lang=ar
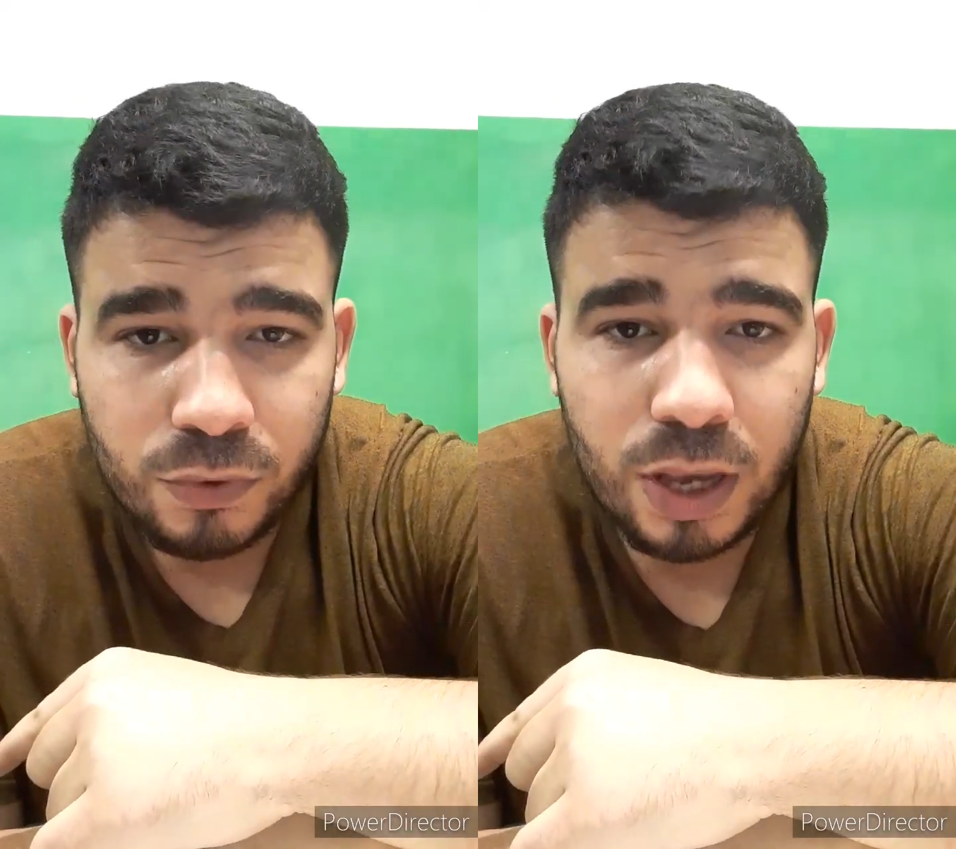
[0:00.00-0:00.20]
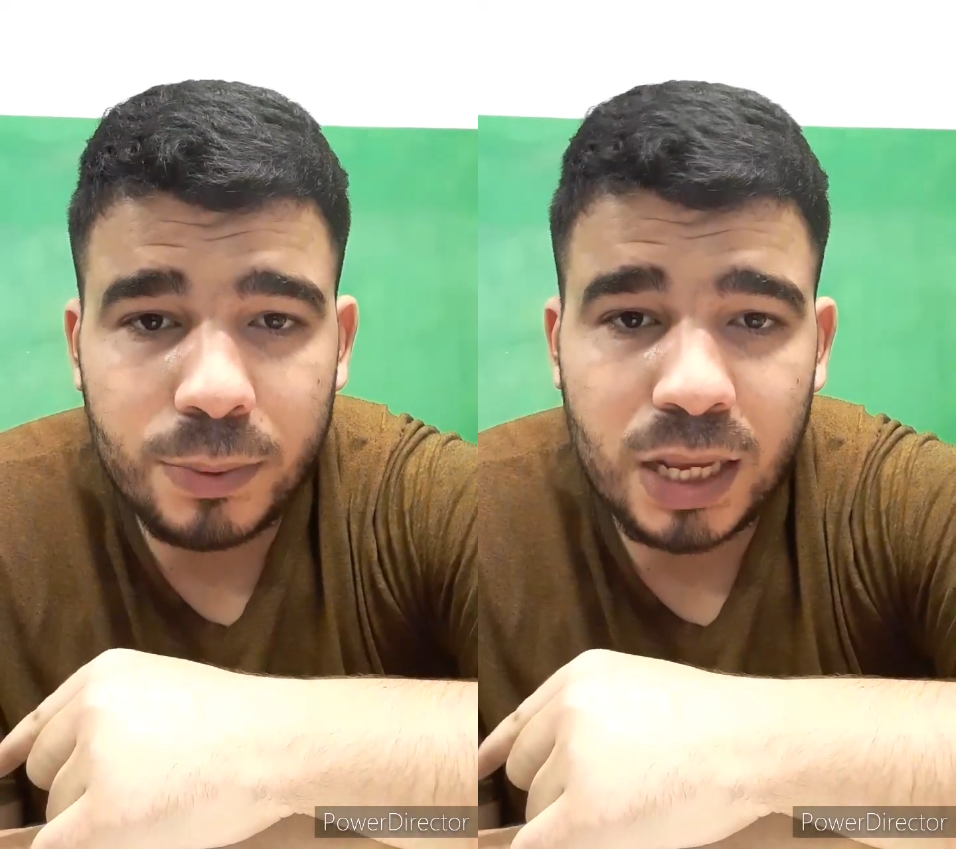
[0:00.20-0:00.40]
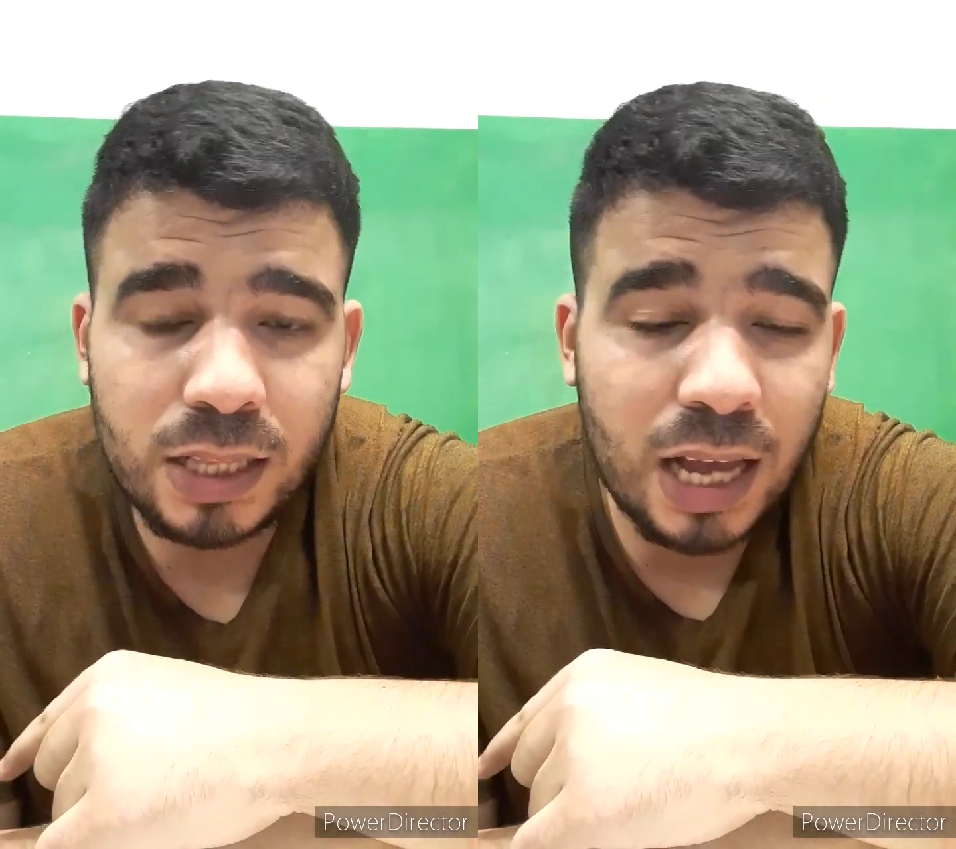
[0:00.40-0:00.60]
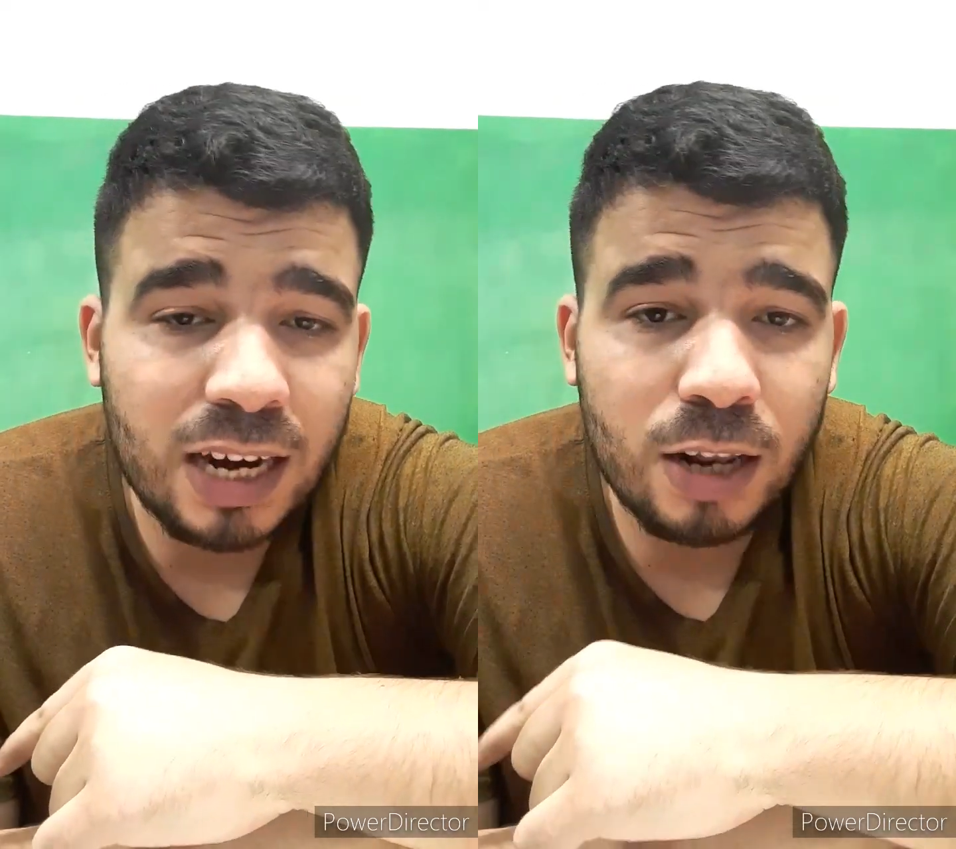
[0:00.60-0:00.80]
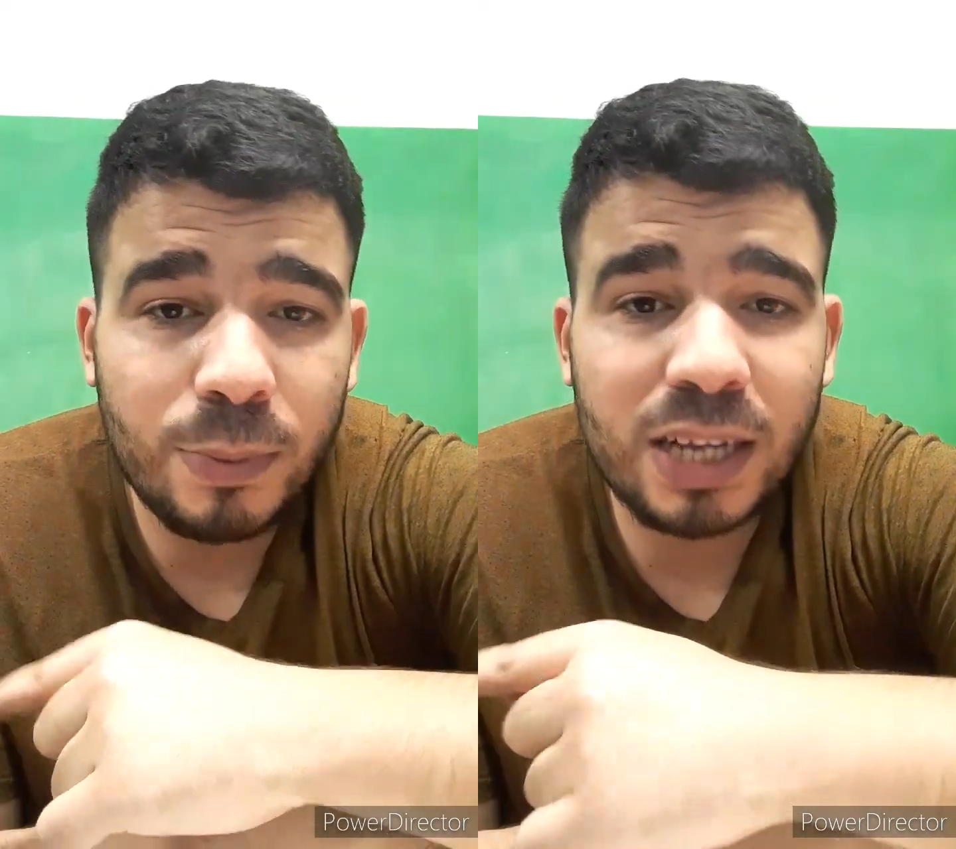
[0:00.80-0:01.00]
فاهم لأني يعني
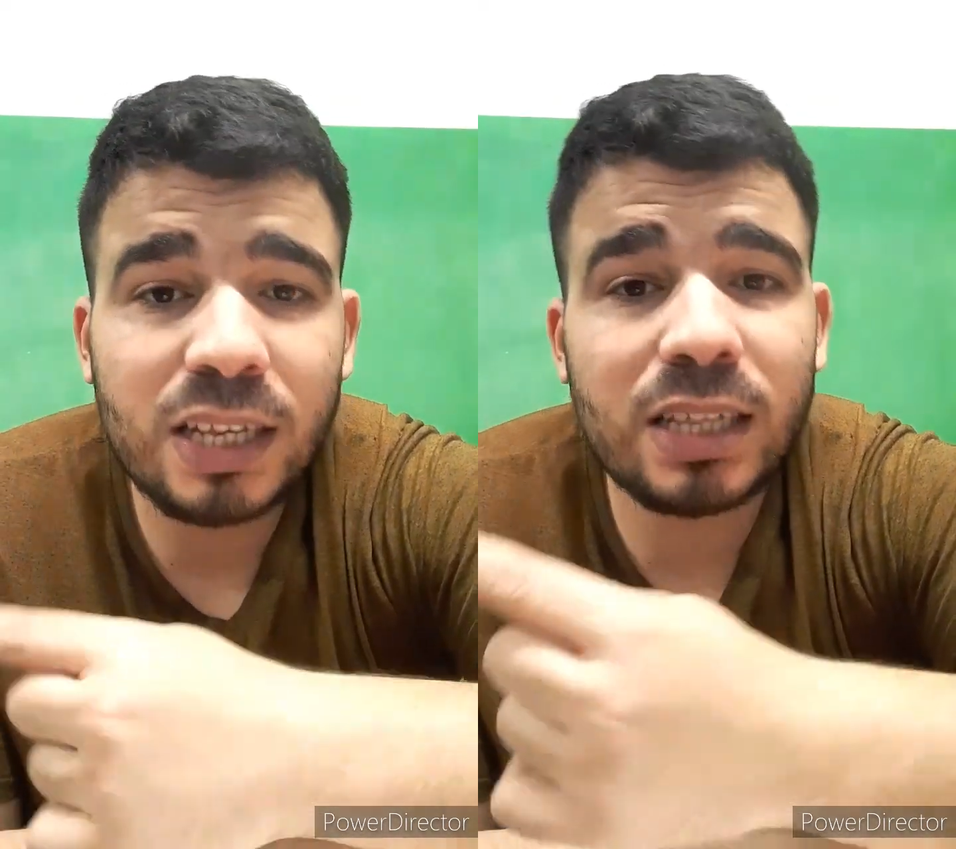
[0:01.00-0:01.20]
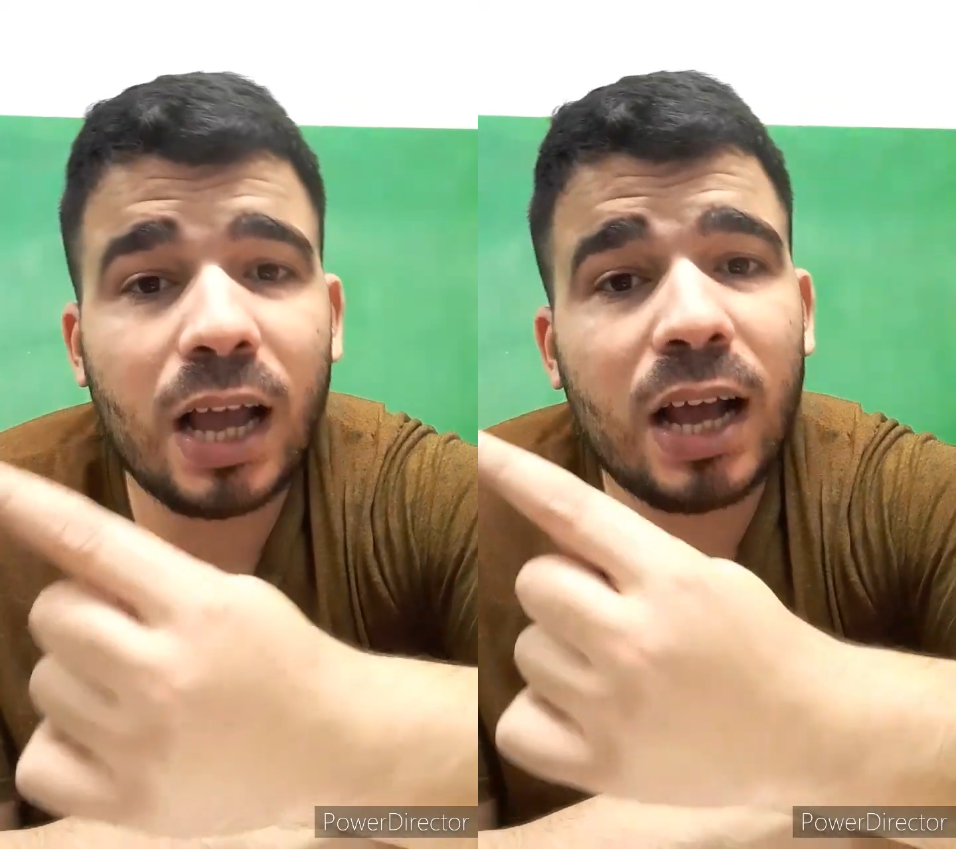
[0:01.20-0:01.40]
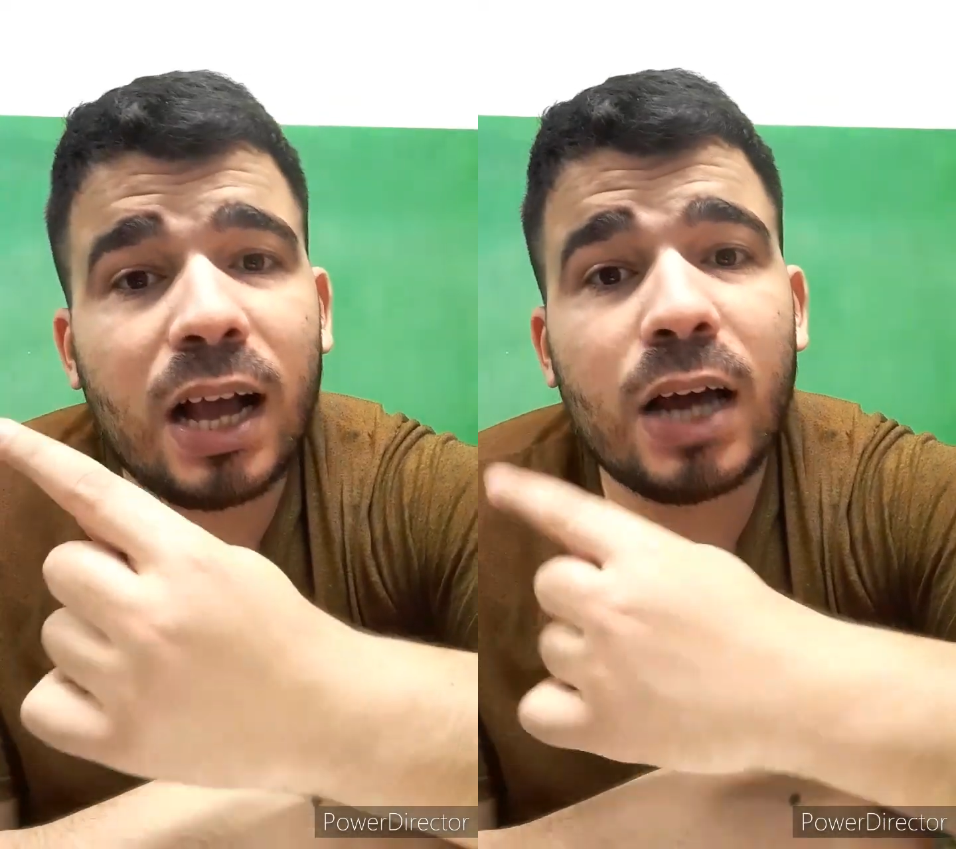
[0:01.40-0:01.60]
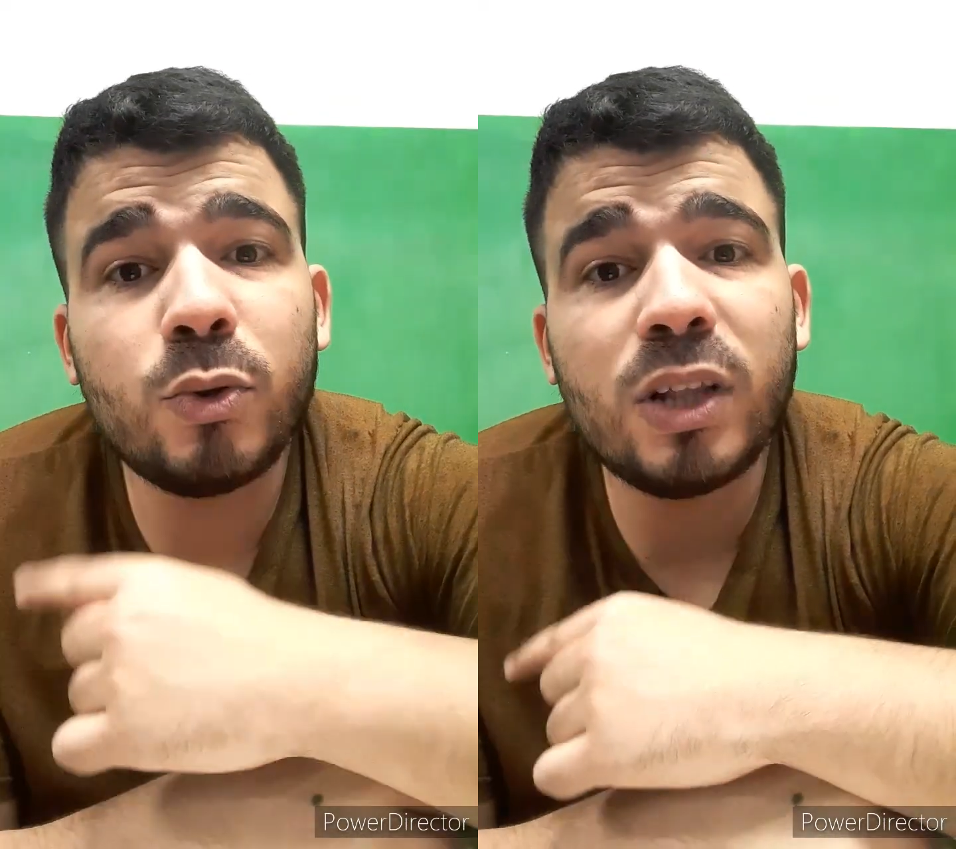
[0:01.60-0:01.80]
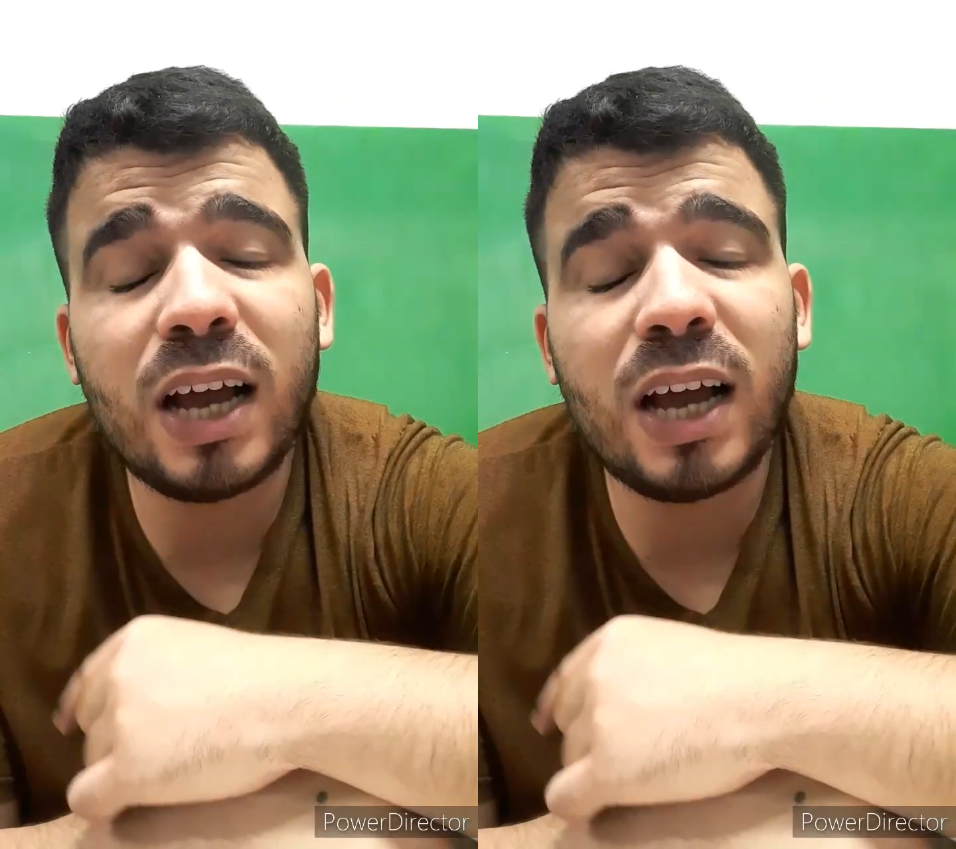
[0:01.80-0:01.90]
أرى البعض يتأخرون